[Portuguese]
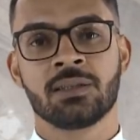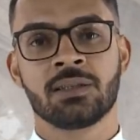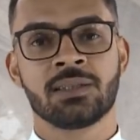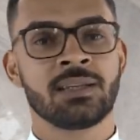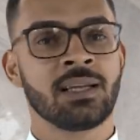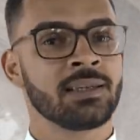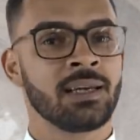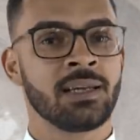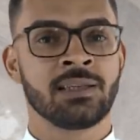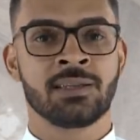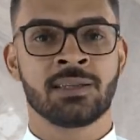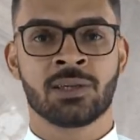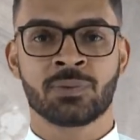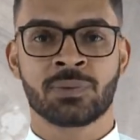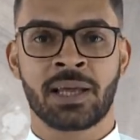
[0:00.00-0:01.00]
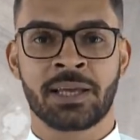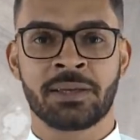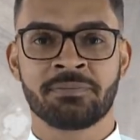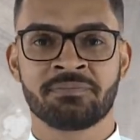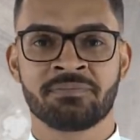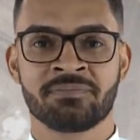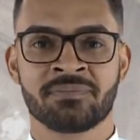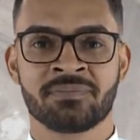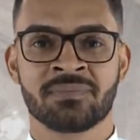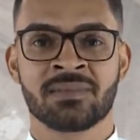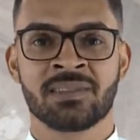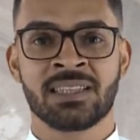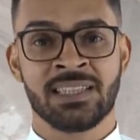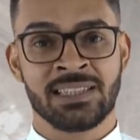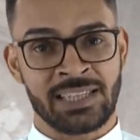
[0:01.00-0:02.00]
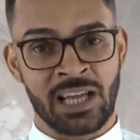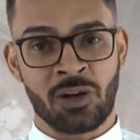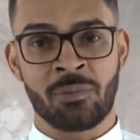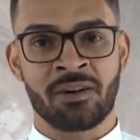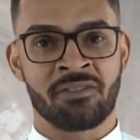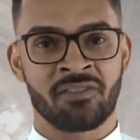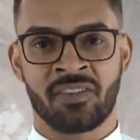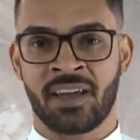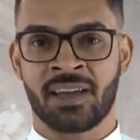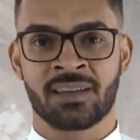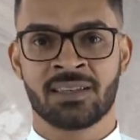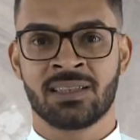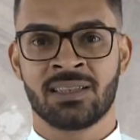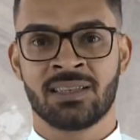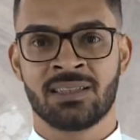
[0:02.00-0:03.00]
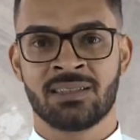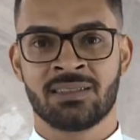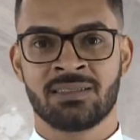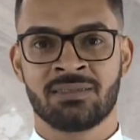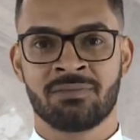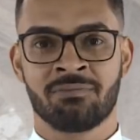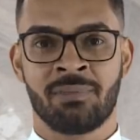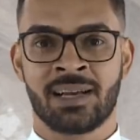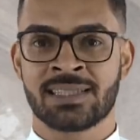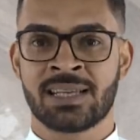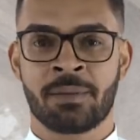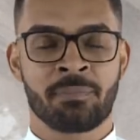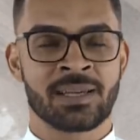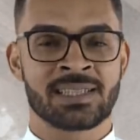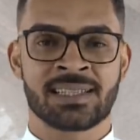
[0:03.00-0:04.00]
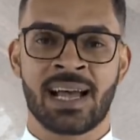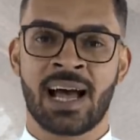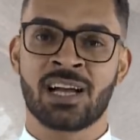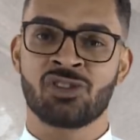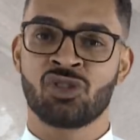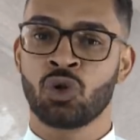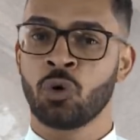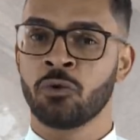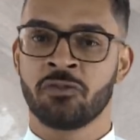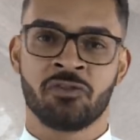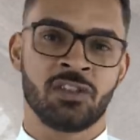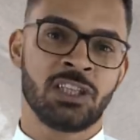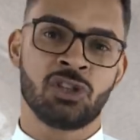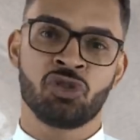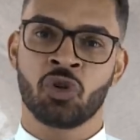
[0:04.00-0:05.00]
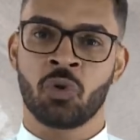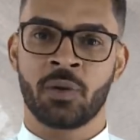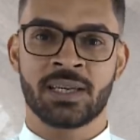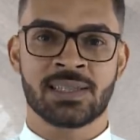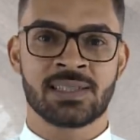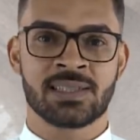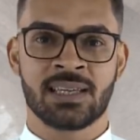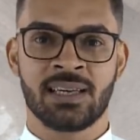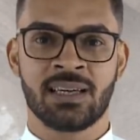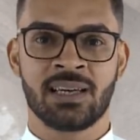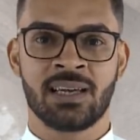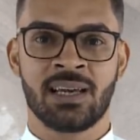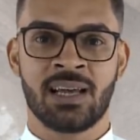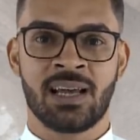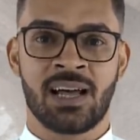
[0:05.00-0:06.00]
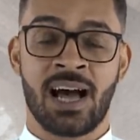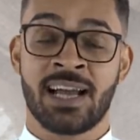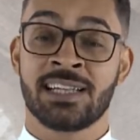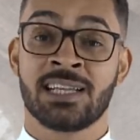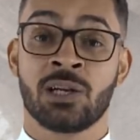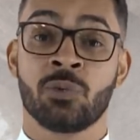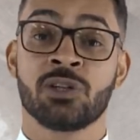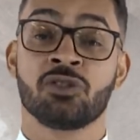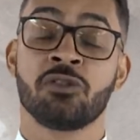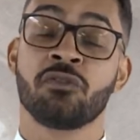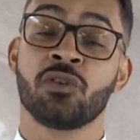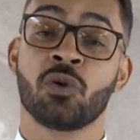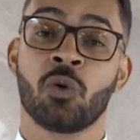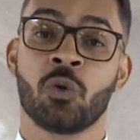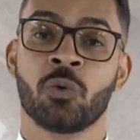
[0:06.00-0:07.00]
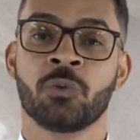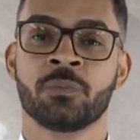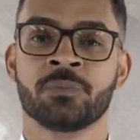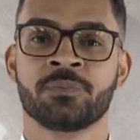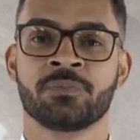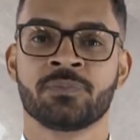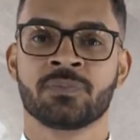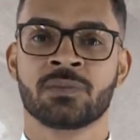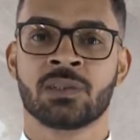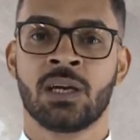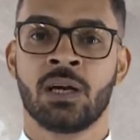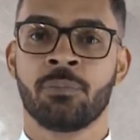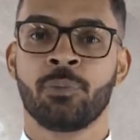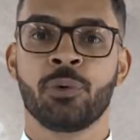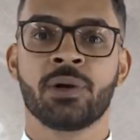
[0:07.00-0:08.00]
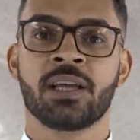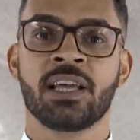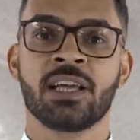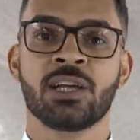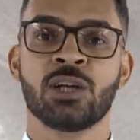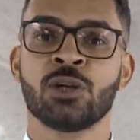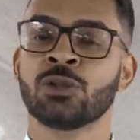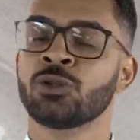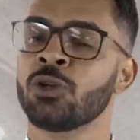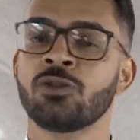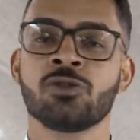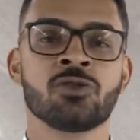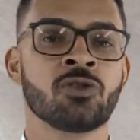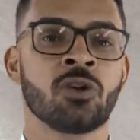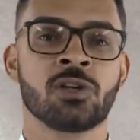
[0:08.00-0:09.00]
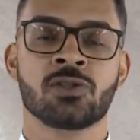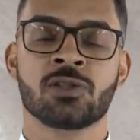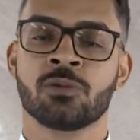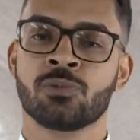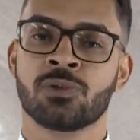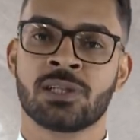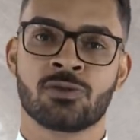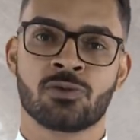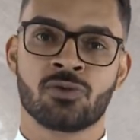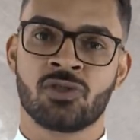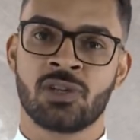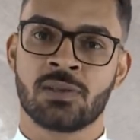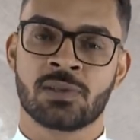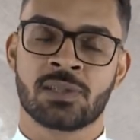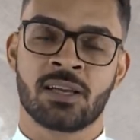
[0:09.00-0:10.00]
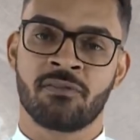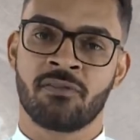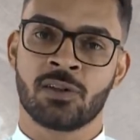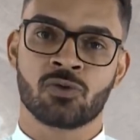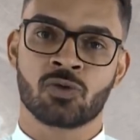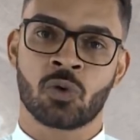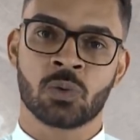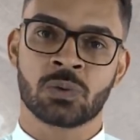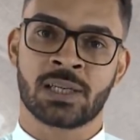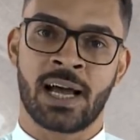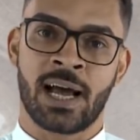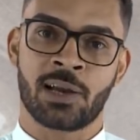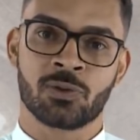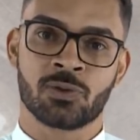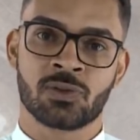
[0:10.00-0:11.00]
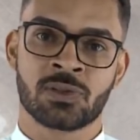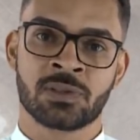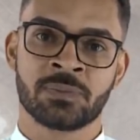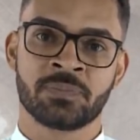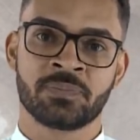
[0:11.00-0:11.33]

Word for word: e daquele que não tem, que tem uma fé, mas apesar de ouvir, de conhecer, ainda não edificou. Porque todos nós estamos sujeitos a ventos contrários,